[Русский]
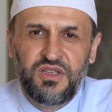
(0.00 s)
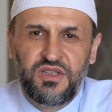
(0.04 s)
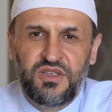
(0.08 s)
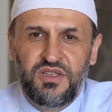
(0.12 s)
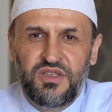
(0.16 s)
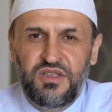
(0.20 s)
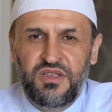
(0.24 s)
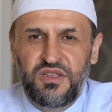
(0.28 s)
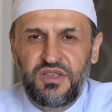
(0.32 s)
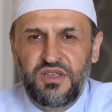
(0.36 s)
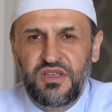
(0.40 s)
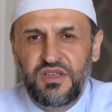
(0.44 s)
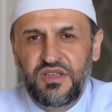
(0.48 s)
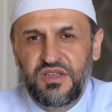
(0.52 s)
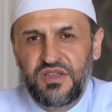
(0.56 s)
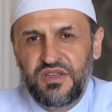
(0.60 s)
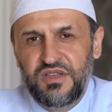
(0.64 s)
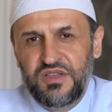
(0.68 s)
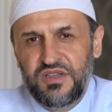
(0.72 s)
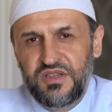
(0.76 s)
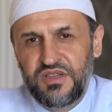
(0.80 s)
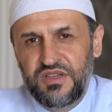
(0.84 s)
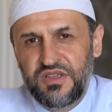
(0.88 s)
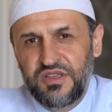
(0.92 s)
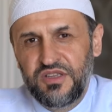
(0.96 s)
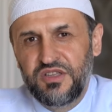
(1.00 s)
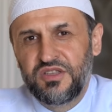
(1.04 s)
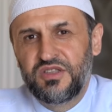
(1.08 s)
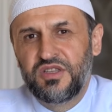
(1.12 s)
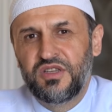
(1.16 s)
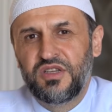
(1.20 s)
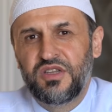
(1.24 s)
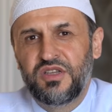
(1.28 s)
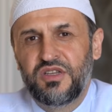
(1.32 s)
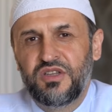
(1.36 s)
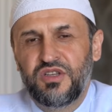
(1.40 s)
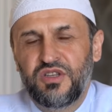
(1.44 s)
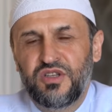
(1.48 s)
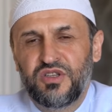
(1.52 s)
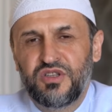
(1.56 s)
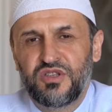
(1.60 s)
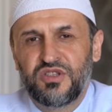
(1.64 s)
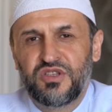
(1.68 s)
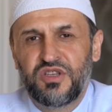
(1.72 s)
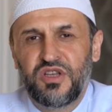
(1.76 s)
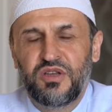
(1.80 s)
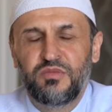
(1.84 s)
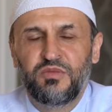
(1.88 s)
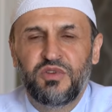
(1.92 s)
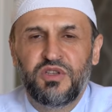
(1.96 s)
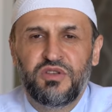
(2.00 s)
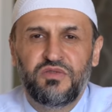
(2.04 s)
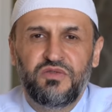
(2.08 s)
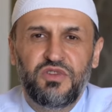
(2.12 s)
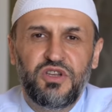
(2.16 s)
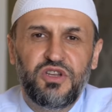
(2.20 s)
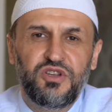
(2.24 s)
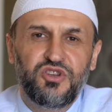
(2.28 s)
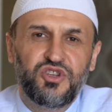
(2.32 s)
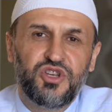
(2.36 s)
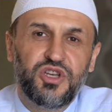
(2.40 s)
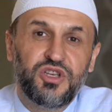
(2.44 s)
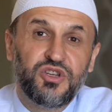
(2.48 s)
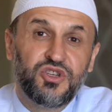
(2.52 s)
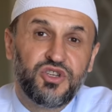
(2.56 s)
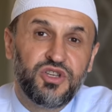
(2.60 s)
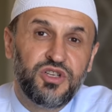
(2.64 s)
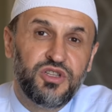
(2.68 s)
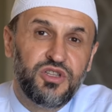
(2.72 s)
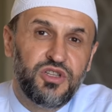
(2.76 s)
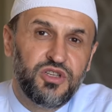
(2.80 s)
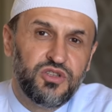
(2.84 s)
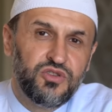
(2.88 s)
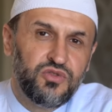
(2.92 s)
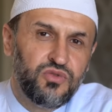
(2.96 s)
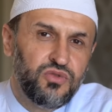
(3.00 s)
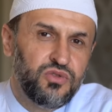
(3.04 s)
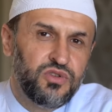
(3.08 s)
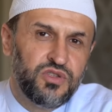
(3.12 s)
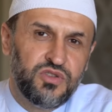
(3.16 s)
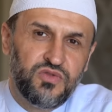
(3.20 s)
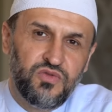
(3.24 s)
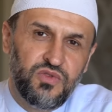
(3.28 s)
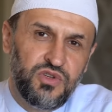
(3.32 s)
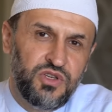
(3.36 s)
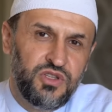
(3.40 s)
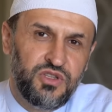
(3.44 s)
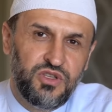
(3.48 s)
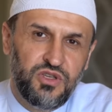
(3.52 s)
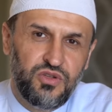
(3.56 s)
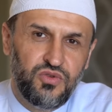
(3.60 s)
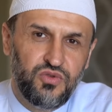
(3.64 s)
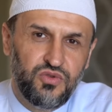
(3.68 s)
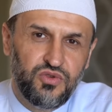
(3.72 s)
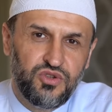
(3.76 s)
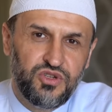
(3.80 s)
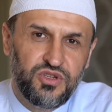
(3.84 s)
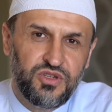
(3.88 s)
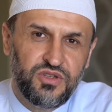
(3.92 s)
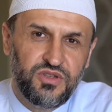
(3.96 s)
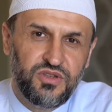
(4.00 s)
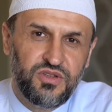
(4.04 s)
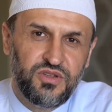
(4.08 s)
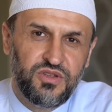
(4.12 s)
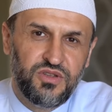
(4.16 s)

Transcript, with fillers: И это самое величайшее достоинство этой ночи.